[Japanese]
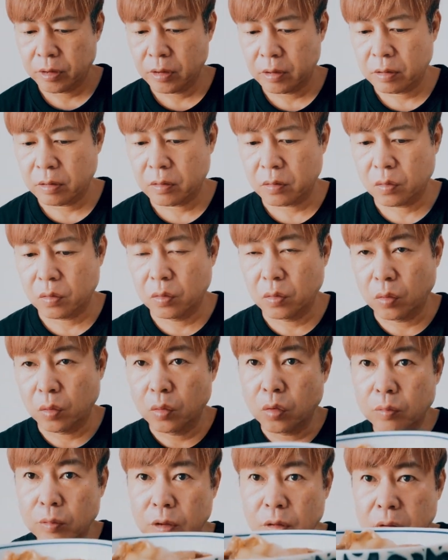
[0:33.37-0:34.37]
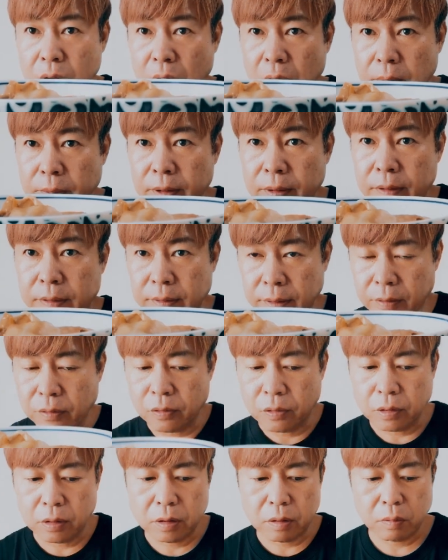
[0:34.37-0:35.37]
じゃあ、このみ道ラーメンですね。
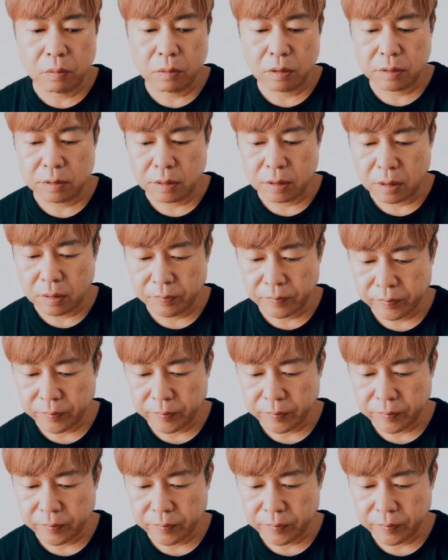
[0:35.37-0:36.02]
これいってみますね。